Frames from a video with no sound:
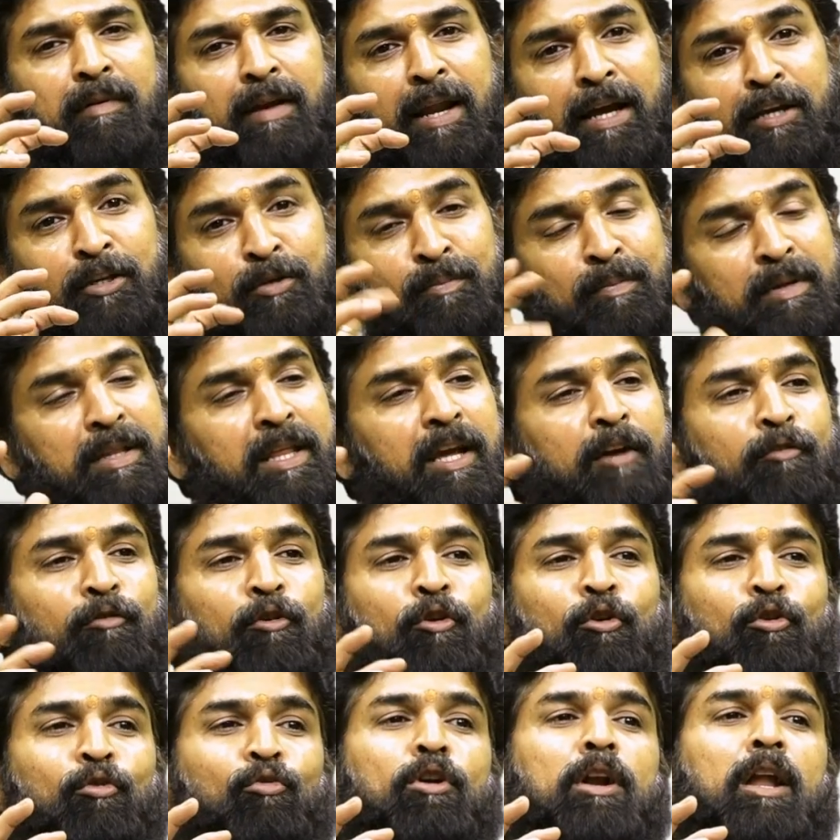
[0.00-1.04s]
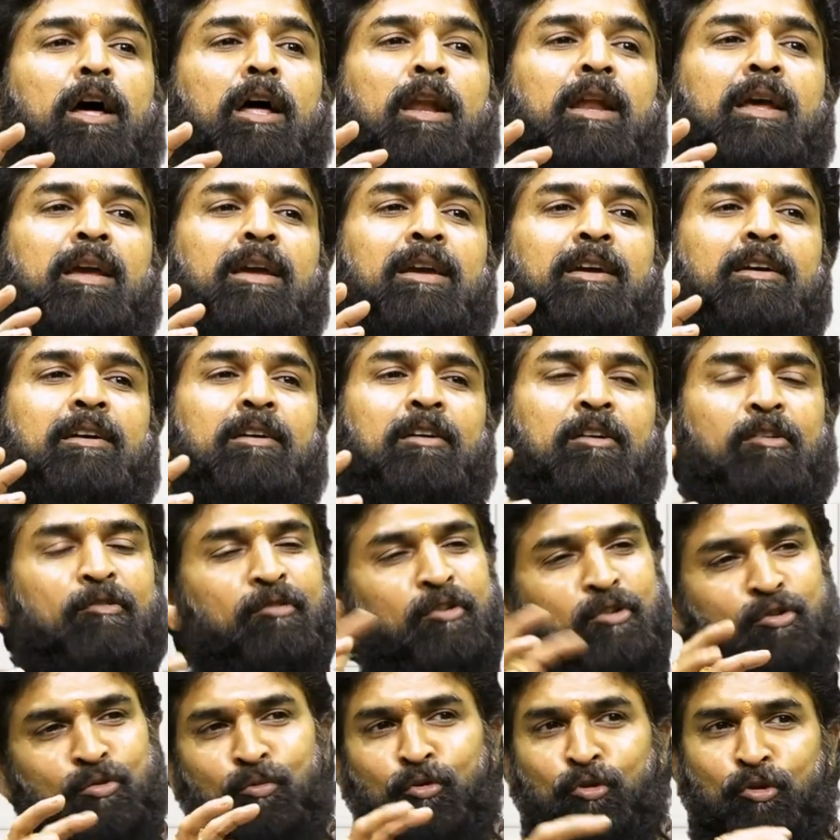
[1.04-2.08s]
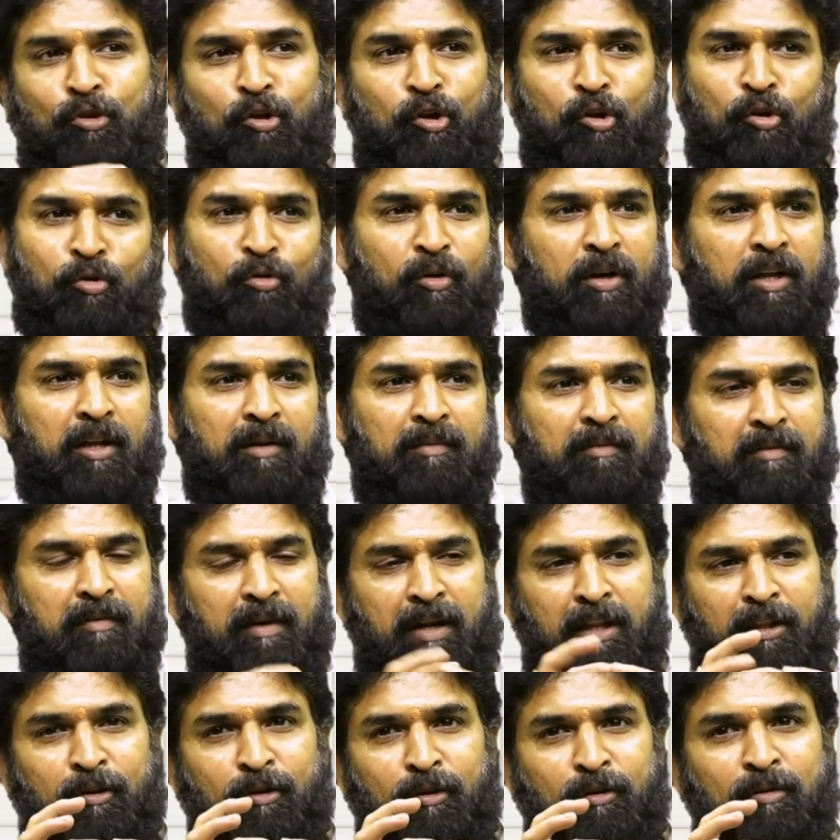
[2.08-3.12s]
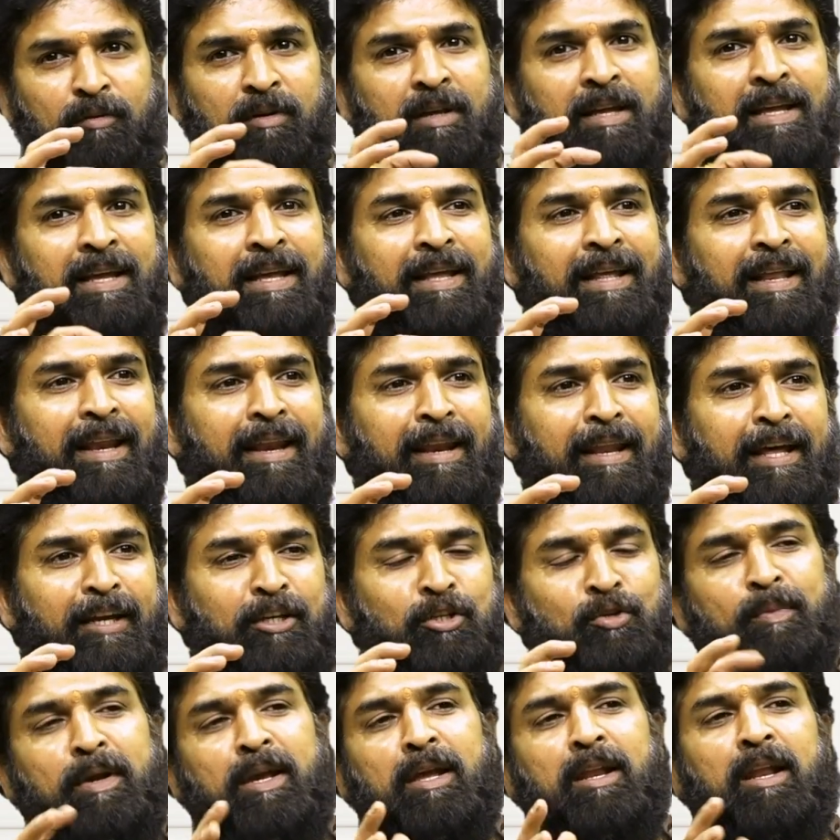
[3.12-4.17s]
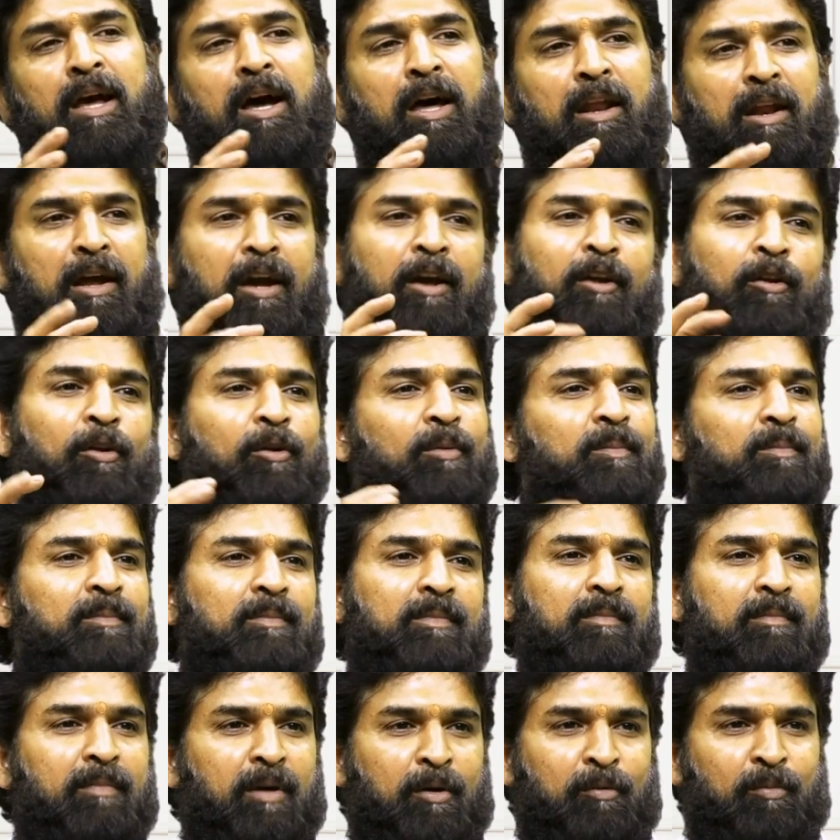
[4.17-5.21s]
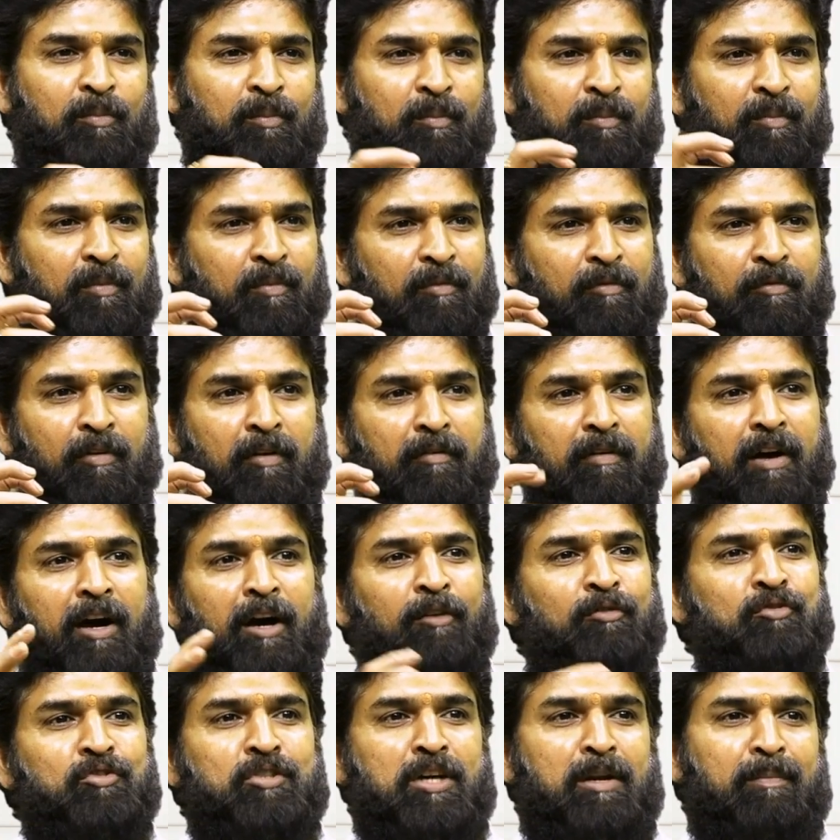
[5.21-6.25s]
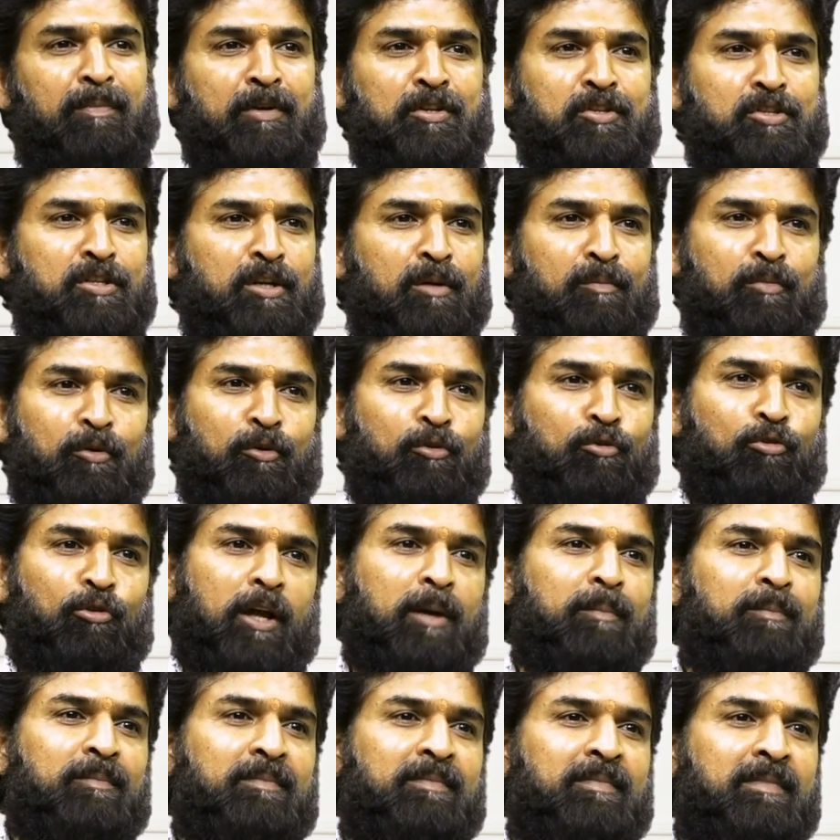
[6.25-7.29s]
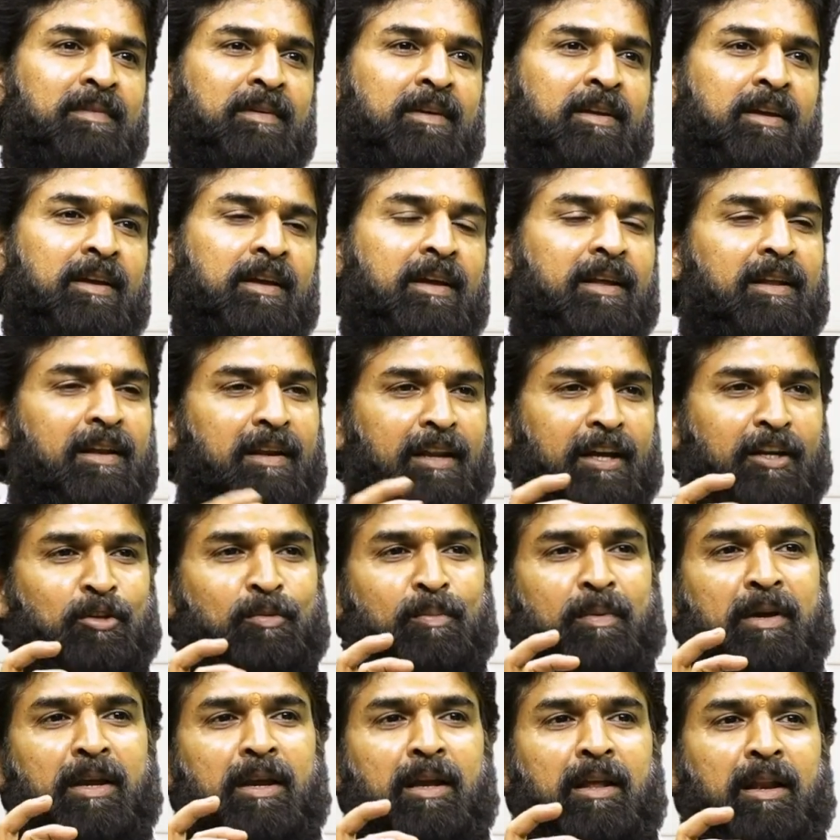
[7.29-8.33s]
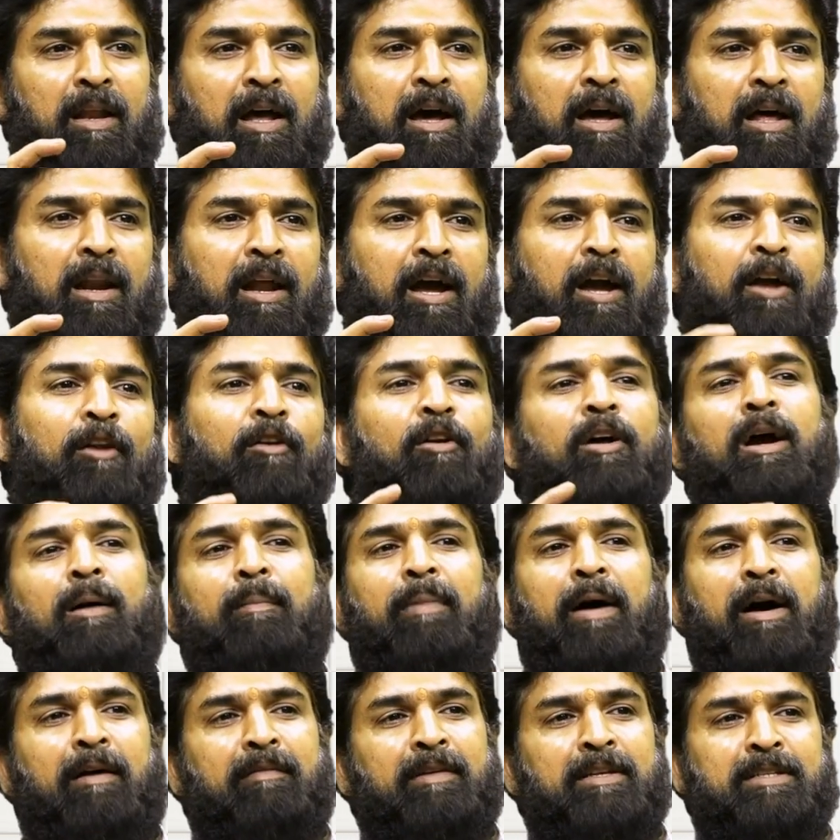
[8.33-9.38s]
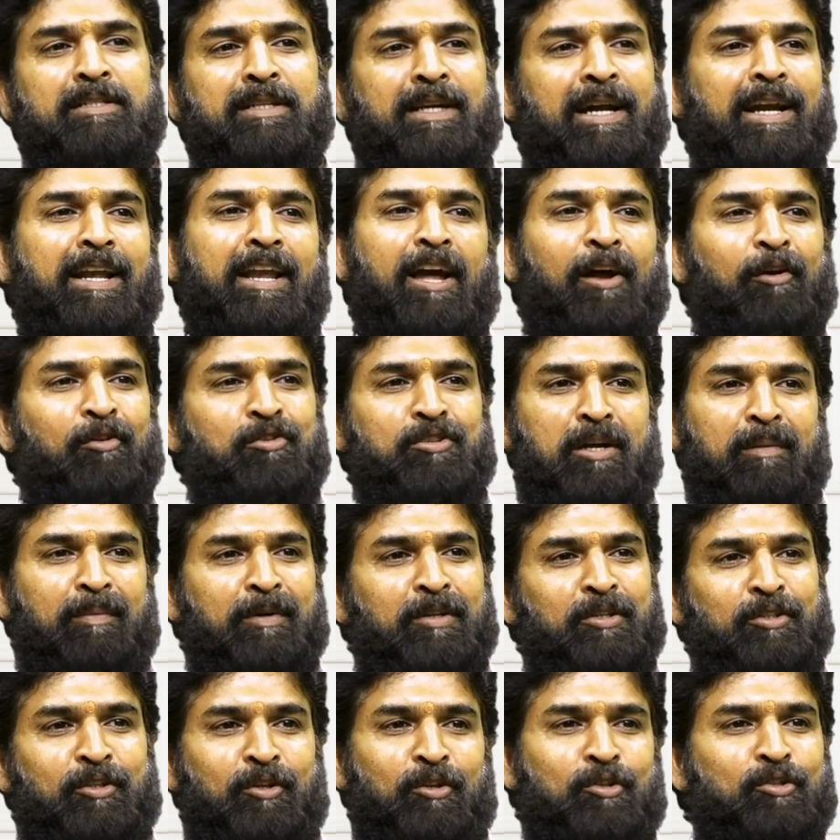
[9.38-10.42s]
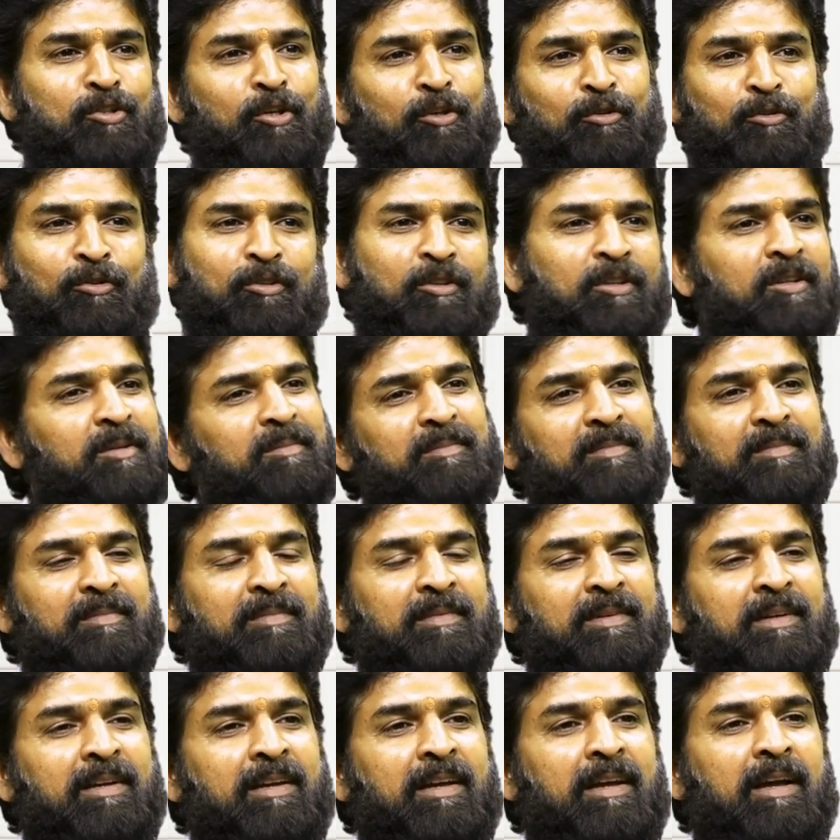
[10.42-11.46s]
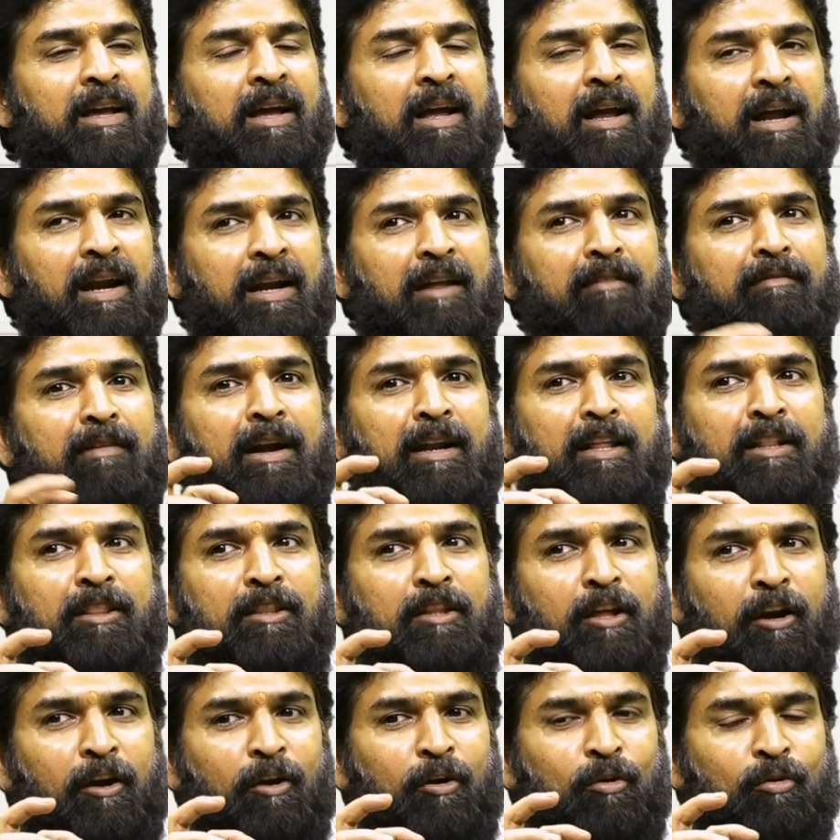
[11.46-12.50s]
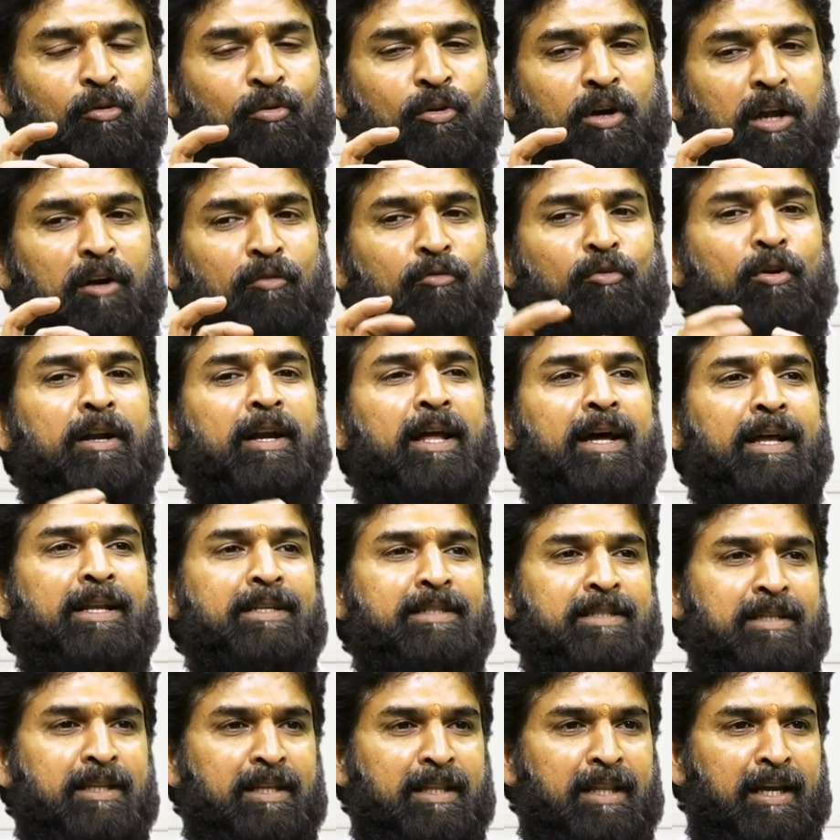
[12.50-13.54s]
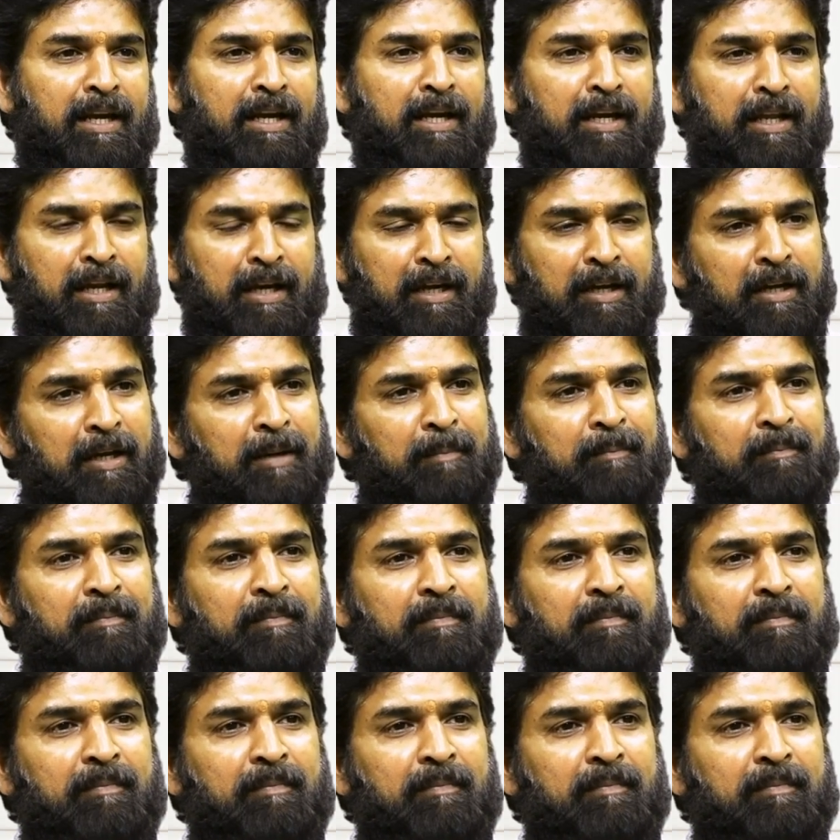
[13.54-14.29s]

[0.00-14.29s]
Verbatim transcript: లక్ష్మీదేవిలోనూ ఉండాలి విష్ణుమూర్తిలోనూ ఉండాలి వాళ్ళిద్దరూ లక్ష్మీనారాయణులు మనం వివాహం జరిపించినప్పుడు కూడా లక్ష్మీనారాయణులుగా భావించి కళ్యాణం జరిపించడం జరుగుతుంది అంటే వాళ్ళిద్దరిలో కూడా ఉండాల్సినది ఏంటి అంటే